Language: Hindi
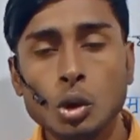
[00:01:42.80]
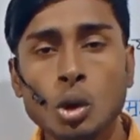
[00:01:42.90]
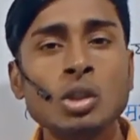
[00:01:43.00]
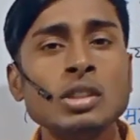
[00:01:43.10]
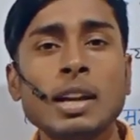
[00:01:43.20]

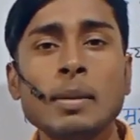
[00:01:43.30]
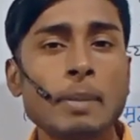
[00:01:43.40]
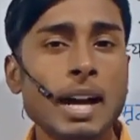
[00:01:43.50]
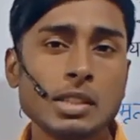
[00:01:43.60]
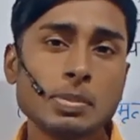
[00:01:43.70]
दोनों धर्म
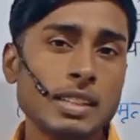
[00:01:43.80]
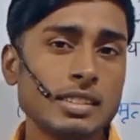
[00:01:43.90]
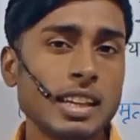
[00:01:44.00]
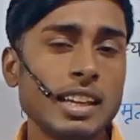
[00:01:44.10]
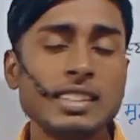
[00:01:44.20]
पास
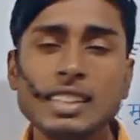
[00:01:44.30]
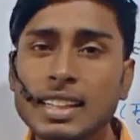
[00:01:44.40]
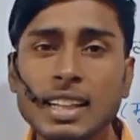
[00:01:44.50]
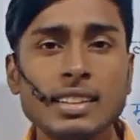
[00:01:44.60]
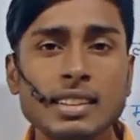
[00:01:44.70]
पास के हैं
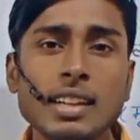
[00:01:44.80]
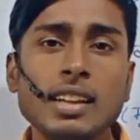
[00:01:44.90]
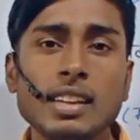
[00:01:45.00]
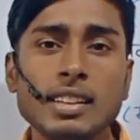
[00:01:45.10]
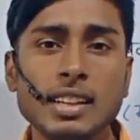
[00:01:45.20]
ज़्यादा अंतर
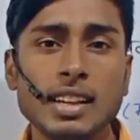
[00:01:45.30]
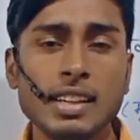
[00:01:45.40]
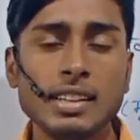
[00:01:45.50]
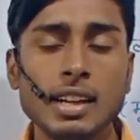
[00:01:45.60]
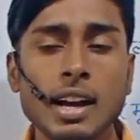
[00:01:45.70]
नहीं
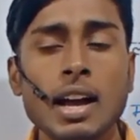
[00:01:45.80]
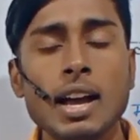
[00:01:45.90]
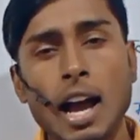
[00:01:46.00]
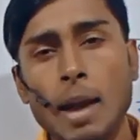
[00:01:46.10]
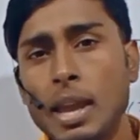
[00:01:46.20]
दिखाई देगा
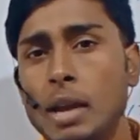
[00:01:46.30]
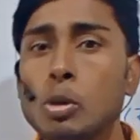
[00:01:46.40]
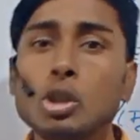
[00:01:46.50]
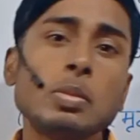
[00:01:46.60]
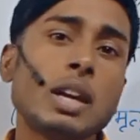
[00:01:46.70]
अब एक
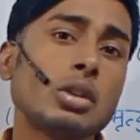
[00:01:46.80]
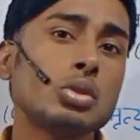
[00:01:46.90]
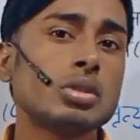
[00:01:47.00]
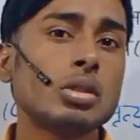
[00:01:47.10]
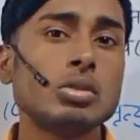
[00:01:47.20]
बहुत बड़ा
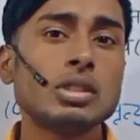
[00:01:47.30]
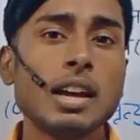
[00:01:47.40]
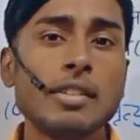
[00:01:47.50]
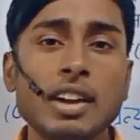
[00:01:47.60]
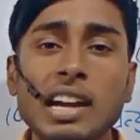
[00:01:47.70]
क्वेश्चन
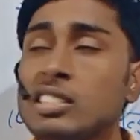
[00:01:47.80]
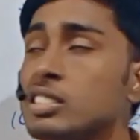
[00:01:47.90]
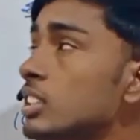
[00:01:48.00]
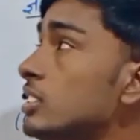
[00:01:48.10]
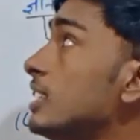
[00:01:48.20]
उठता है फ्रेंड्स
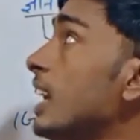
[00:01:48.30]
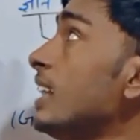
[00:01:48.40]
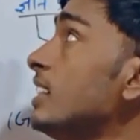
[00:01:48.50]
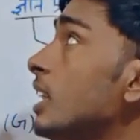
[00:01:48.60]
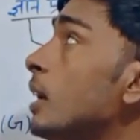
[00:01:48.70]
कि
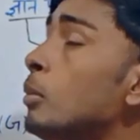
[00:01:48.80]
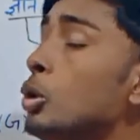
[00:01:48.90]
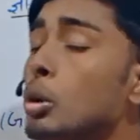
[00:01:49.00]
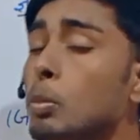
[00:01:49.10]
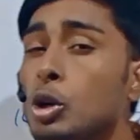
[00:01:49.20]
जैन धर्म
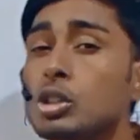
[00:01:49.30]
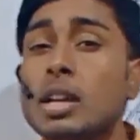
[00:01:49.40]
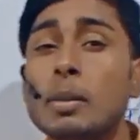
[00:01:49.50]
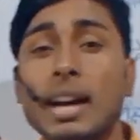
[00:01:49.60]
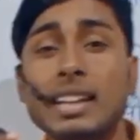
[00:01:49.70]
और बौद्ध
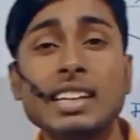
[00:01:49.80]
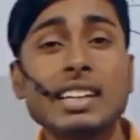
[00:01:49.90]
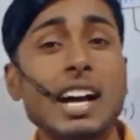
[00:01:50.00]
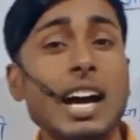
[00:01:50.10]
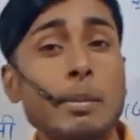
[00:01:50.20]
धर्म आखिर
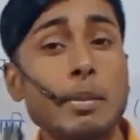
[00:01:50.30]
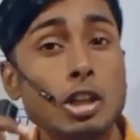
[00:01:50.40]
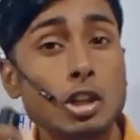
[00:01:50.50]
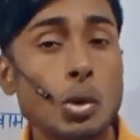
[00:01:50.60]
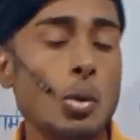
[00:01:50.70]

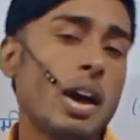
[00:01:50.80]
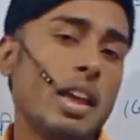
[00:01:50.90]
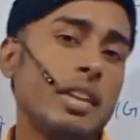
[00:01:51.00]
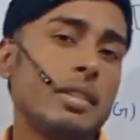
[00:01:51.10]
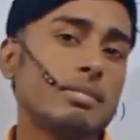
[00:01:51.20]
कार्मिक क्यों
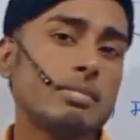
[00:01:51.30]
आए